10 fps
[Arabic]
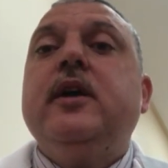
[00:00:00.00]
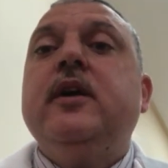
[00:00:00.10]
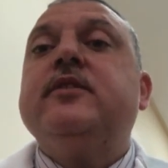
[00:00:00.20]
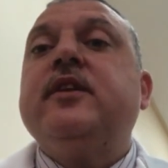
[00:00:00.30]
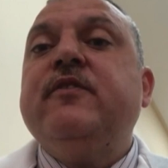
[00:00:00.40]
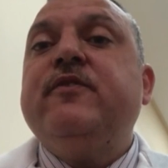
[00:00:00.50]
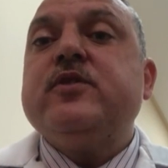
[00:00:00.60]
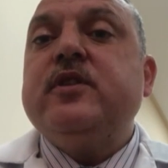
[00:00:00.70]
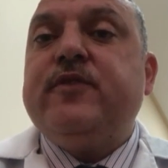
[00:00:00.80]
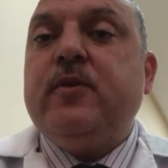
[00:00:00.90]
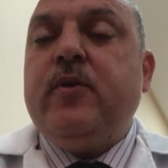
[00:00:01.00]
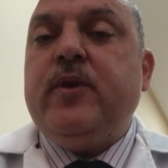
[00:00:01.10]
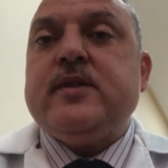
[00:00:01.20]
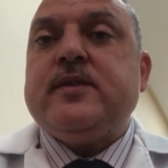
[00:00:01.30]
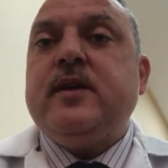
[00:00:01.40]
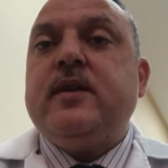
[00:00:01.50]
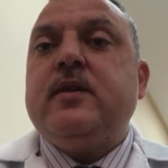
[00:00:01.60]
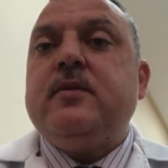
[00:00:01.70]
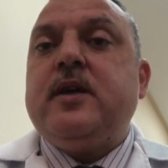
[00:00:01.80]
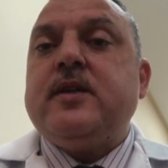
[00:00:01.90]
التنفس الفموي
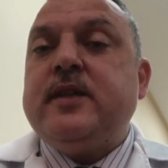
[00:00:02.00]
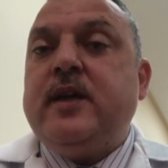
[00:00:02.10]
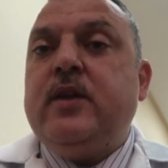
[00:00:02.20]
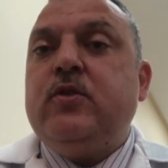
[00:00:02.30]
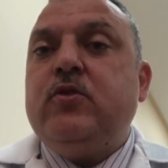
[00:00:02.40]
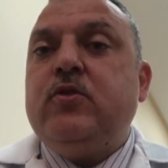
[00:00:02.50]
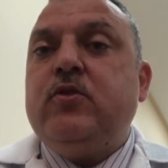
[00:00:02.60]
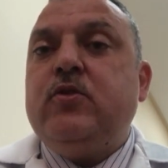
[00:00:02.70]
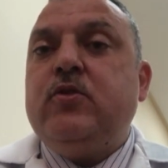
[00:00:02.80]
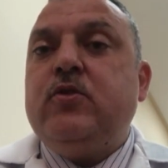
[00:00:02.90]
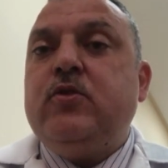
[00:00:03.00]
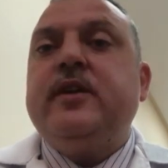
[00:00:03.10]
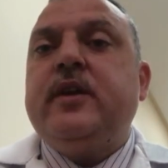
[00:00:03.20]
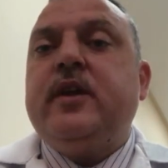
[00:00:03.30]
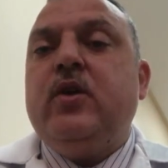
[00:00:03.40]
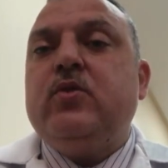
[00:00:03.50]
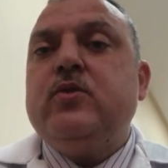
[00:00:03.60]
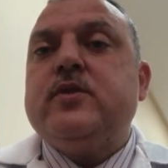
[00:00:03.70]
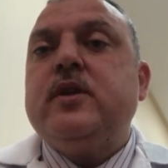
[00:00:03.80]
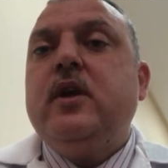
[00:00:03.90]
اثناء اثناء النوم سيؤدي الى
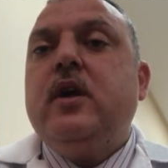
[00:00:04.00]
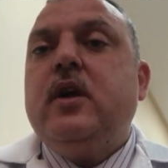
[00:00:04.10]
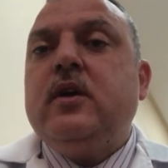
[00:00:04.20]
حدوث صحيح.